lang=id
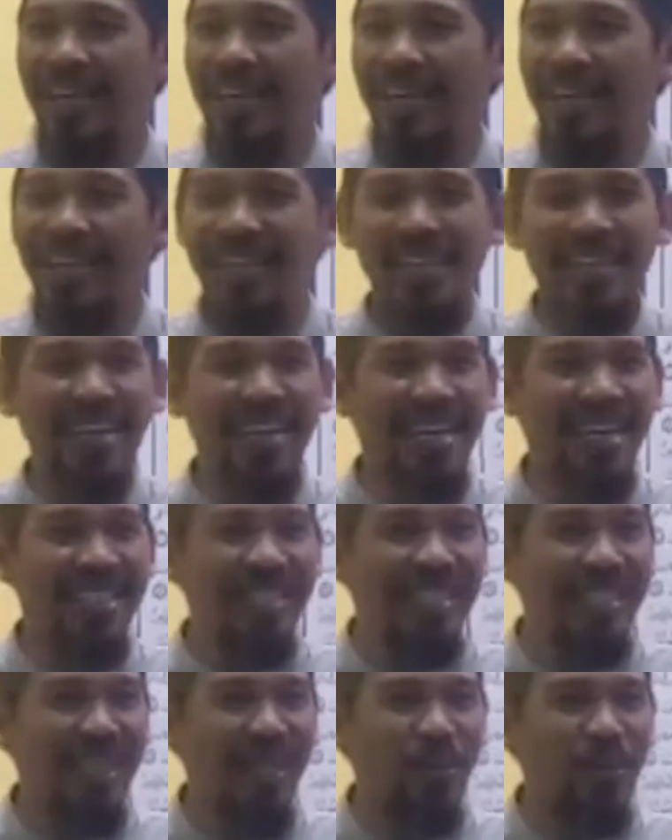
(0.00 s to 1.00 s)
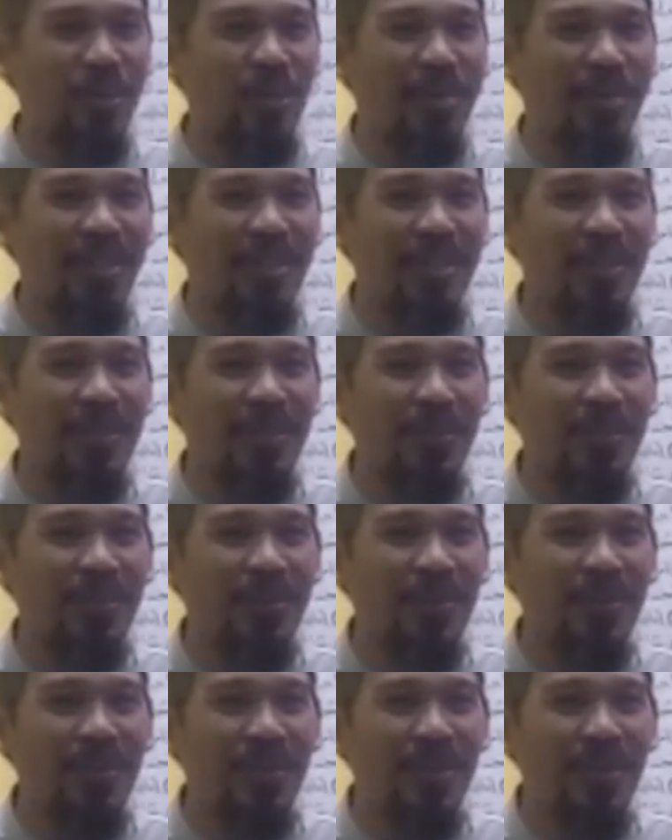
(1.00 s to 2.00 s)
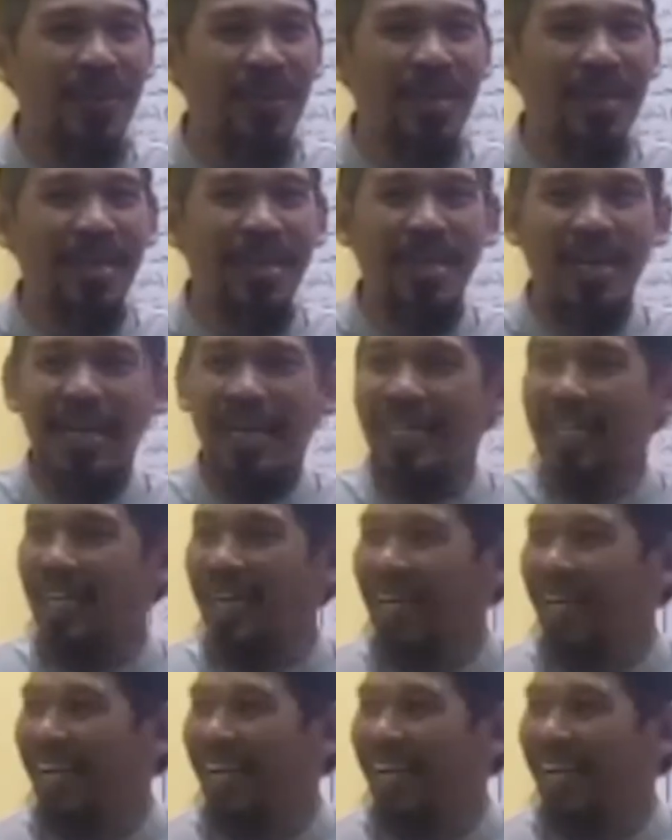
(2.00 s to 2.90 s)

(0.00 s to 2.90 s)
Ada nggak rasa takut seperti itu? Ada.